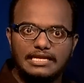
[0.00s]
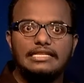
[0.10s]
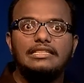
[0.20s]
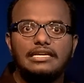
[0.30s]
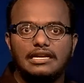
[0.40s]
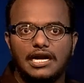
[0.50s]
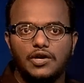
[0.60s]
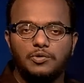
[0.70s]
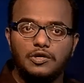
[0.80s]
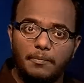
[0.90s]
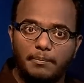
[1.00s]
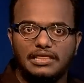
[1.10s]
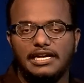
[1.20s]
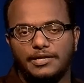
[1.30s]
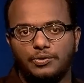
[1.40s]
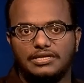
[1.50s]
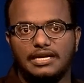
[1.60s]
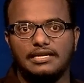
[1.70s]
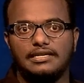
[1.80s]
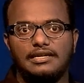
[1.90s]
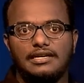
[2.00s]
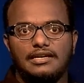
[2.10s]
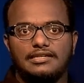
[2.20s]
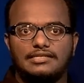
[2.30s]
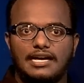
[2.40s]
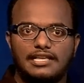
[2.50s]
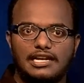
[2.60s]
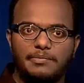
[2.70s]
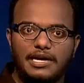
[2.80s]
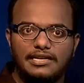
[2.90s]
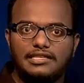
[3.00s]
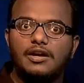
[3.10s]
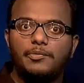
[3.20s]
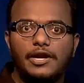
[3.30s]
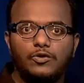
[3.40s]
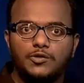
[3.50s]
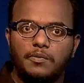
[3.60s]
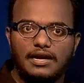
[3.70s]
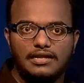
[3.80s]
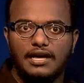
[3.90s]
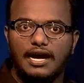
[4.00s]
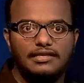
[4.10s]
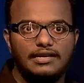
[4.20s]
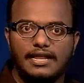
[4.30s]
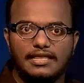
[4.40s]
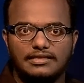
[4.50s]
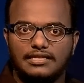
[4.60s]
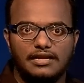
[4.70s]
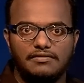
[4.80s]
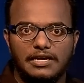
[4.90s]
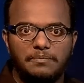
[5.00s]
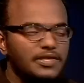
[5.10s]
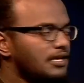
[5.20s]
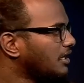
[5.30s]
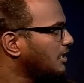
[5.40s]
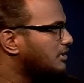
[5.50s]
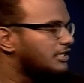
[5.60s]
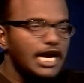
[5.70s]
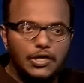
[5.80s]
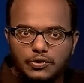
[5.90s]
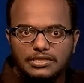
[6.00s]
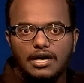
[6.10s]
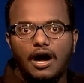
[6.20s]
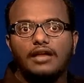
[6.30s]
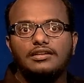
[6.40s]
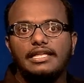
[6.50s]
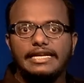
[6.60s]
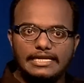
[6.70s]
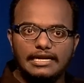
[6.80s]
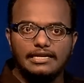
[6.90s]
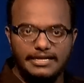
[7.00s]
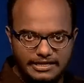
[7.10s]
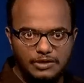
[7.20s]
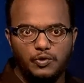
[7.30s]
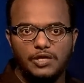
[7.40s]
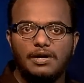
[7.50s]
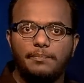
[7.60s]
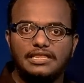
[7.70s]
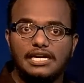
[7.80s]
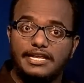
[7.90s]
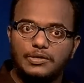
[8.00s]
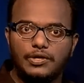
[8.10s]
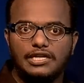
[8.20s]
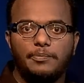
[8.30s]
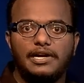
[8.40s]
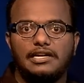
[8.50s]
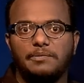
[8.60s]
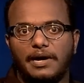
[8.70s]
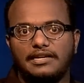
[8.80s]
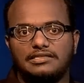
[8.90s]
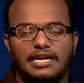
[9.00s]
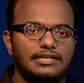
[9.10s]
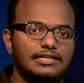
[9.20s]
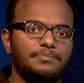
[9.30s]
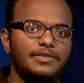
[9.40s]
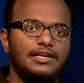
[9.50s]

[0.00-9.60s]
இந்திய இராணுவமும் பதிலடி கொடுத்தாங்க சாதாரணமாக இதுக்கு முன்னாடி யூஸ் பண்ணிட்டு இருந்த ஆயுதம் கிடையாது இந்த தடவை தனுஷ் ஆர்டிலரி கன் இது மூலமாக பதிலடி கொடுக்கப்பட்டிருக்கு பாகிஸ்தானுக்கு